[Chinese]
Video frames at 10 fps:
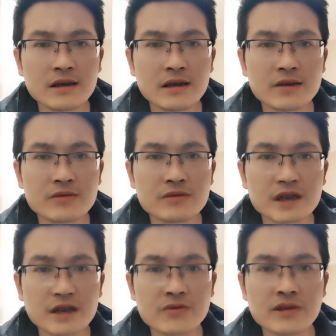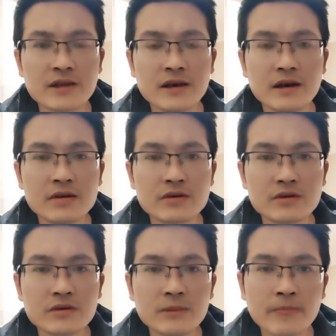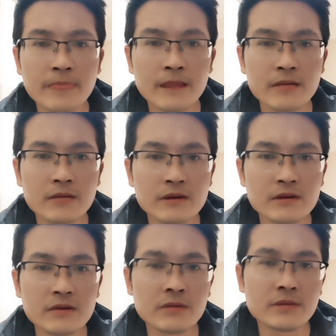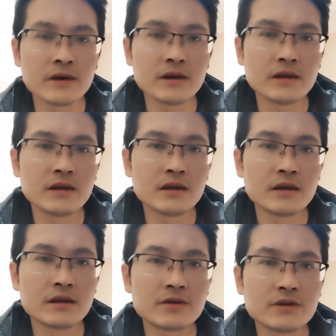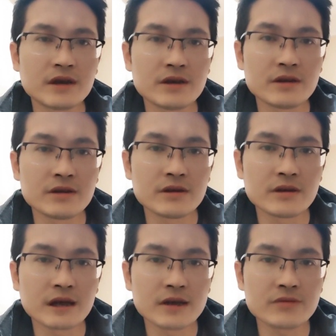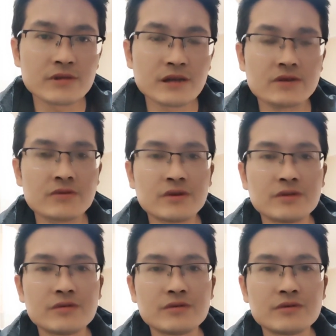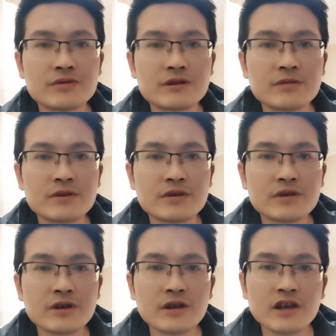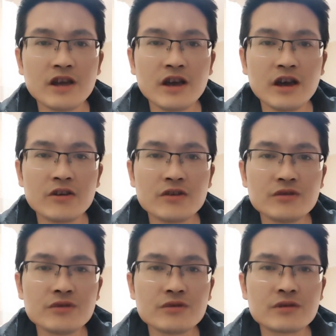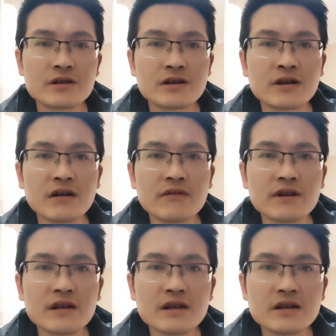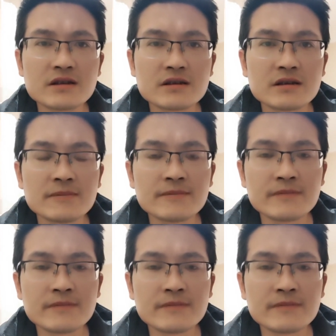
甘肃天水的啊，所以说，我认为我们既然甘肃天水有有这么悠久的这个养蜂历史，